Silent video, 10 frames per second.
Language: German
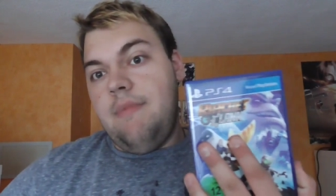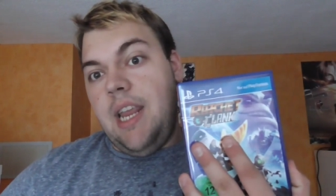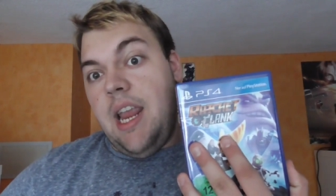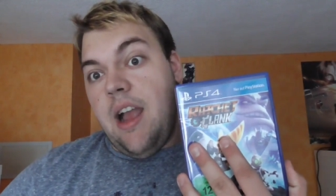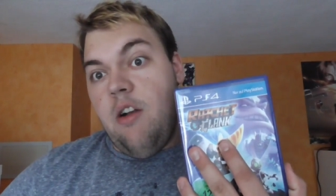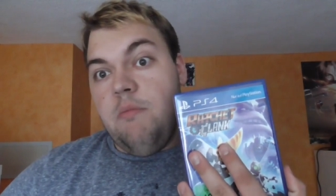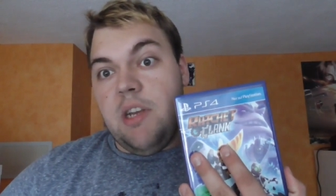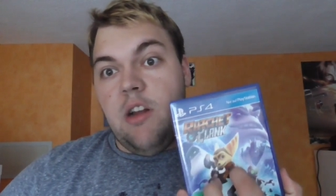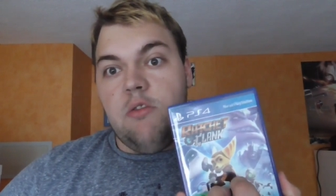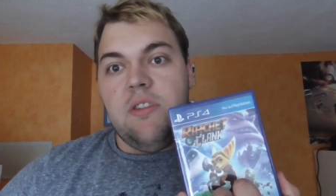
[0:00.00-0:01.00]
Hier, um
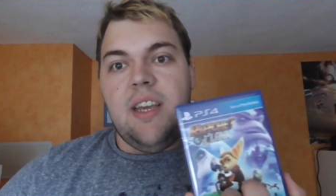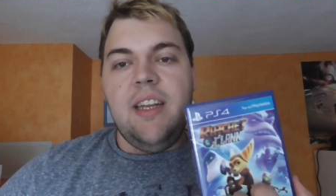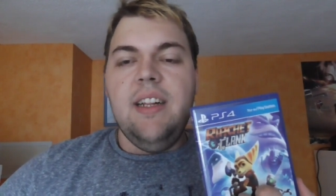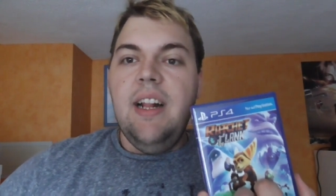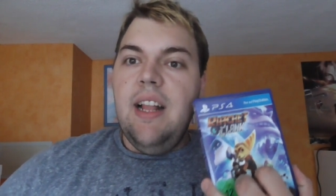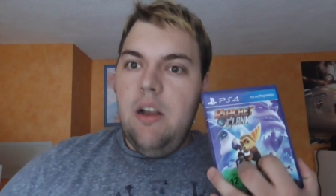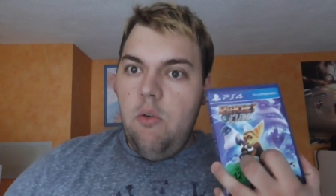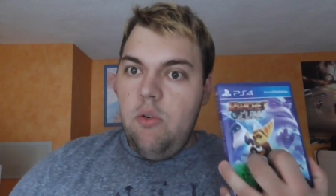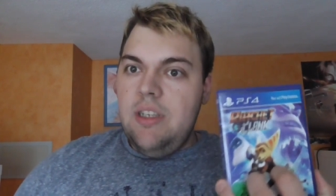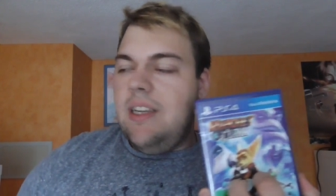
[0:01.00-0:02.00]
genau zu sein.
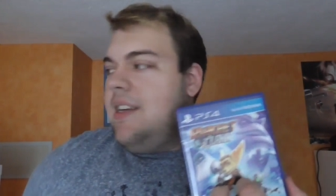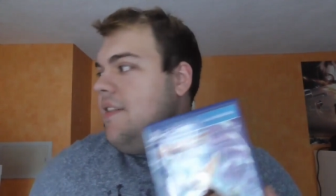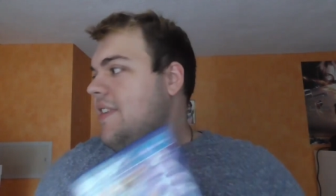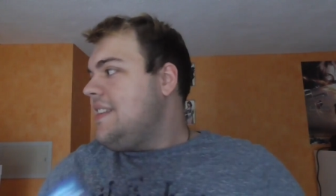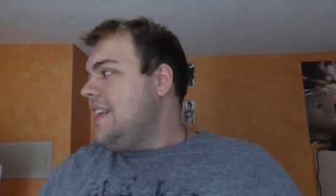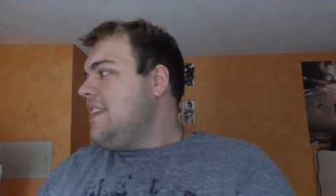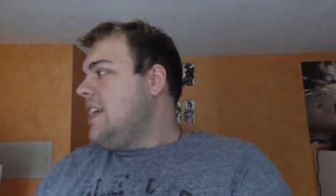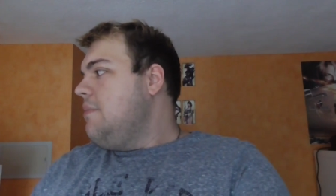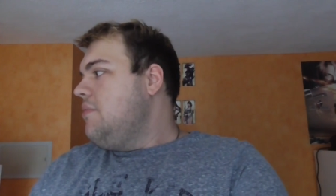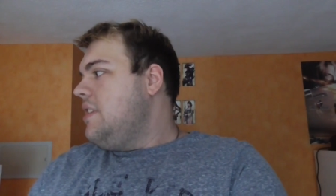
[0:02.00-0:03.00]
Und äh, was das
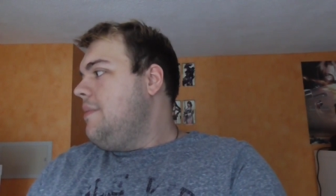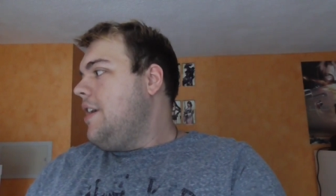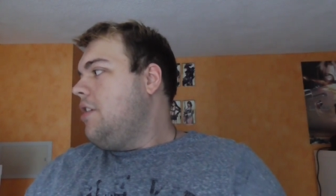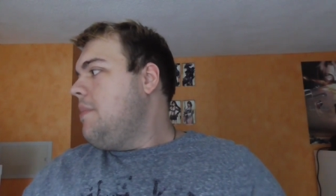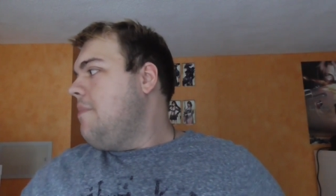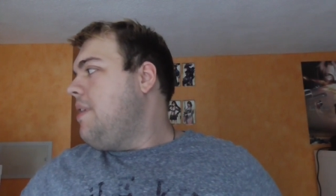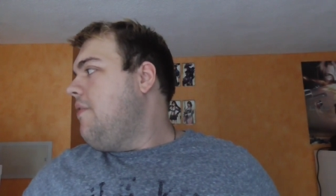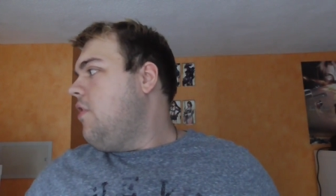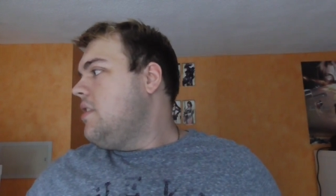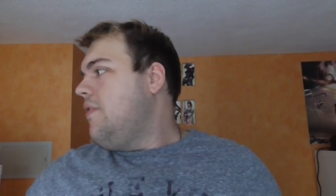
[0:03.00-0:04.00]
angeht, muss ich nämlich auch nochmal ein
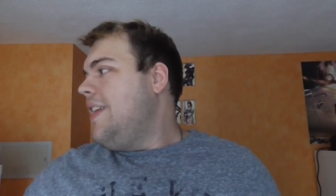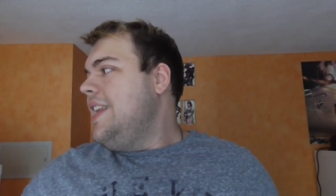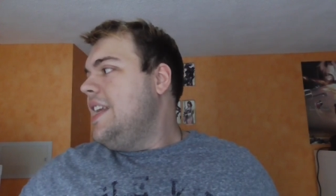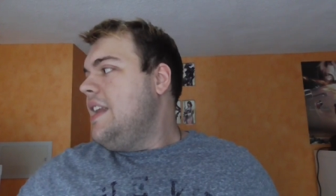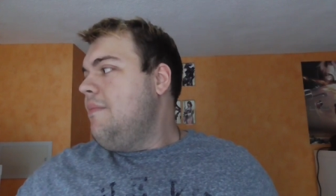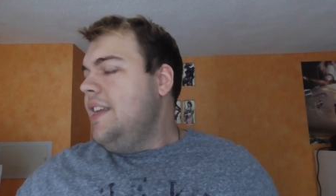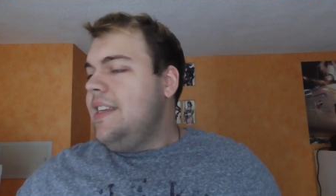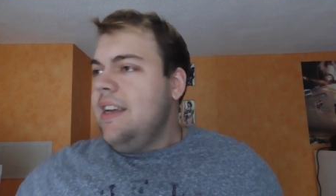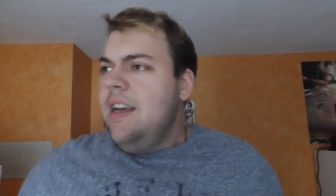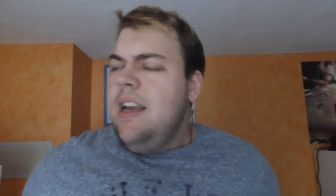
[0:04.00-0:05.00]
paar Worte verlieren,
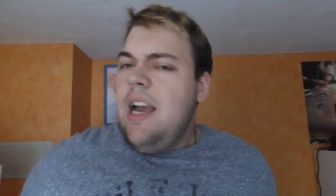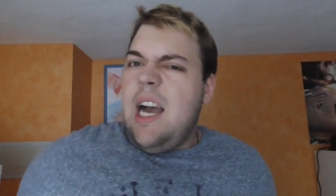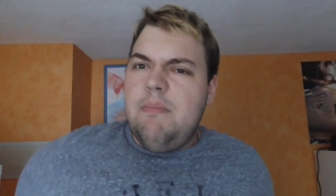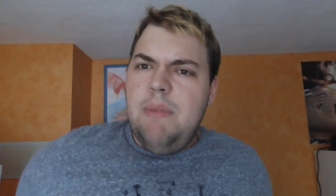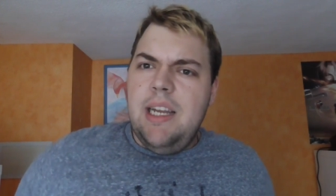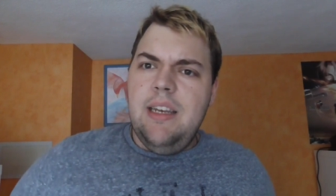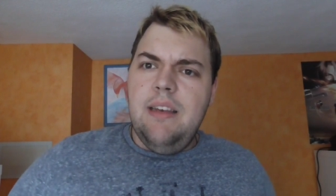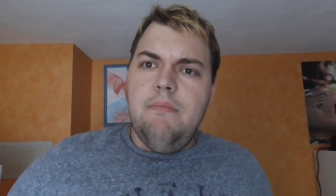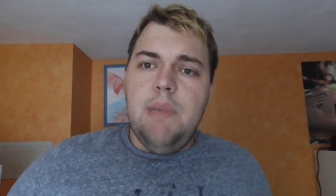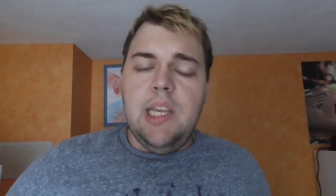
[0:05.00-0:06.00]
nämlich hat
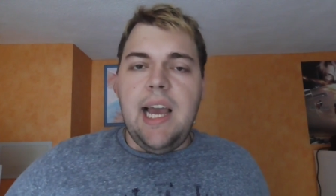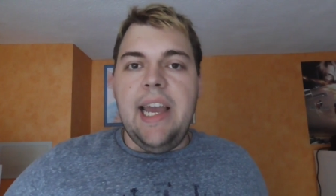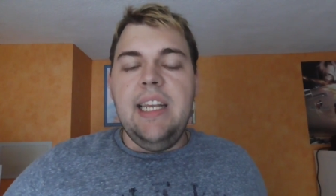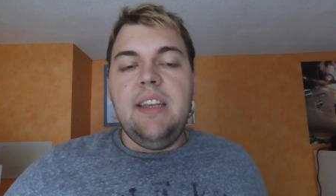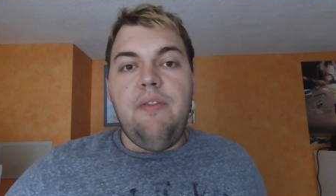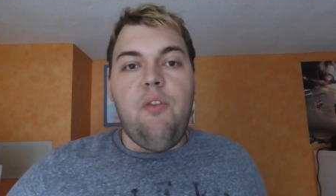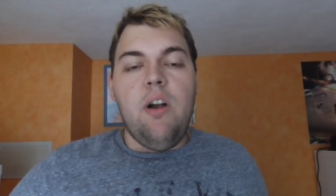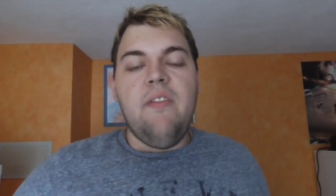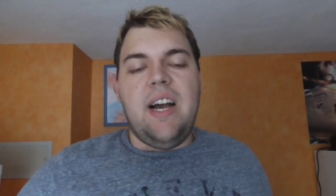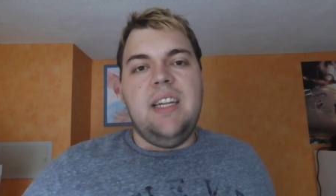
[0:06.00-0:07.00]
man mich eigentlich
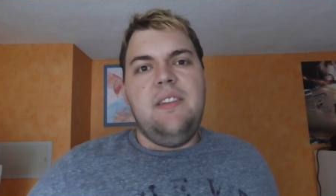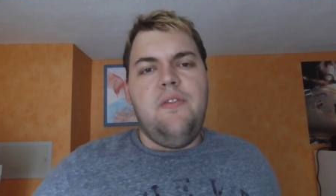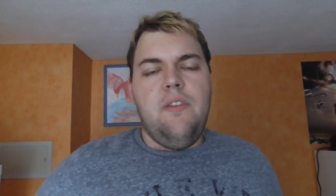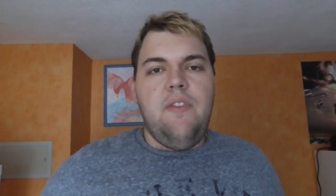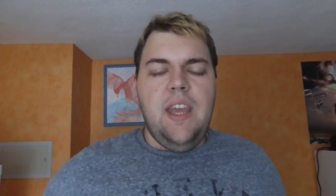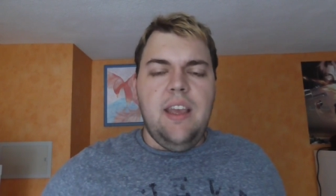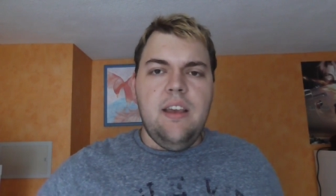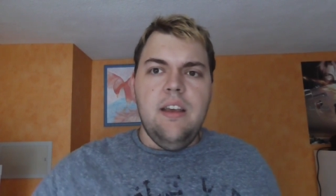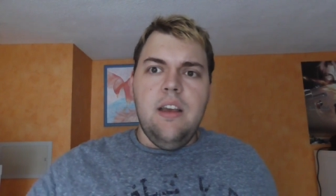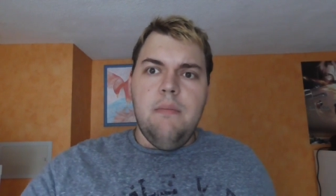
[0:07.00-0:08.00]
vorgewarnt, von
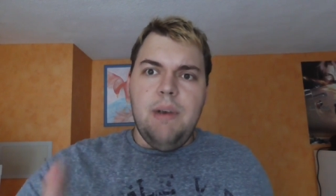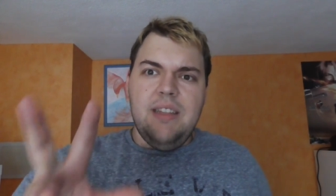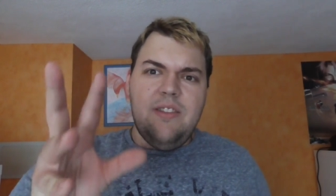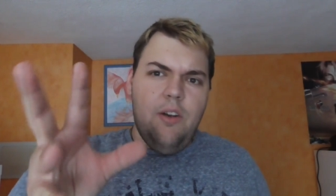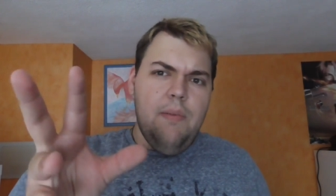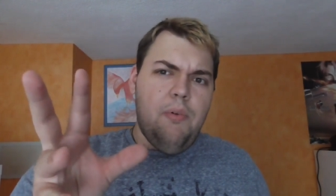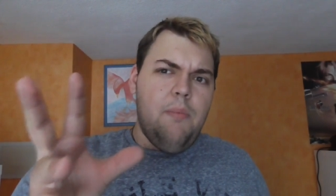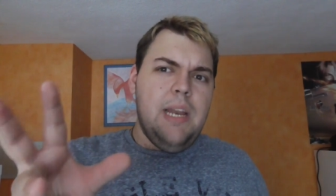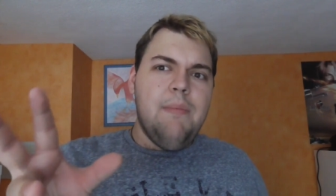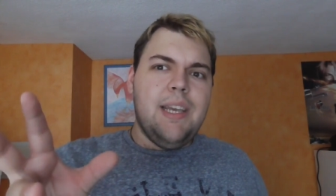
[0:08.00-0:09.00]
wegen, man soll
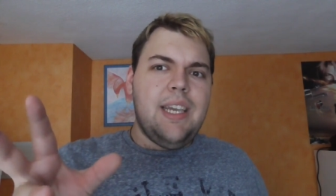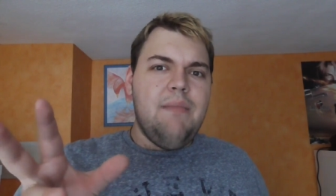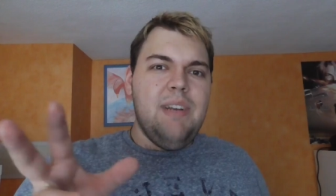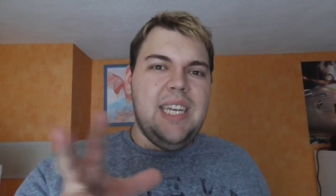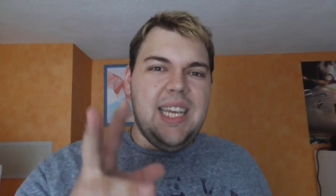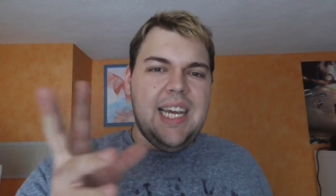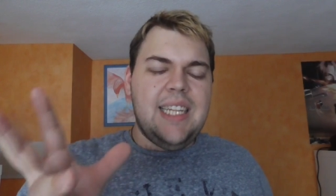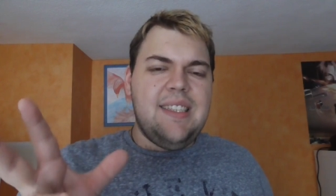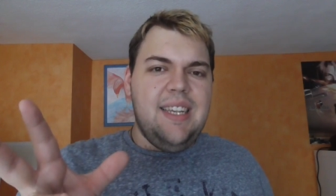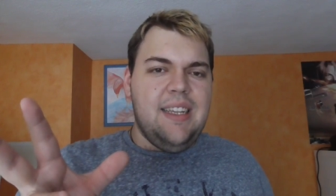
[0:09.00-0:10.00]
Probleme kriegen mit den
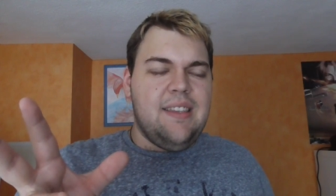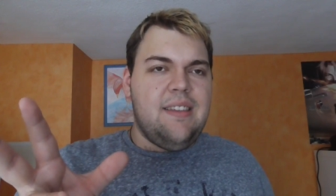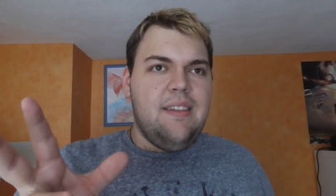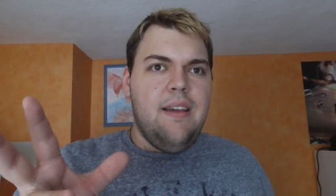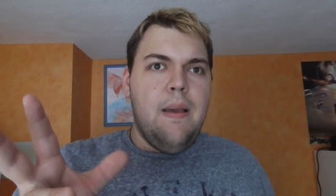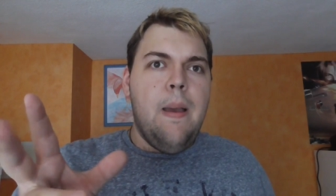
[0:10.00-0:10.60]
Cutscenes.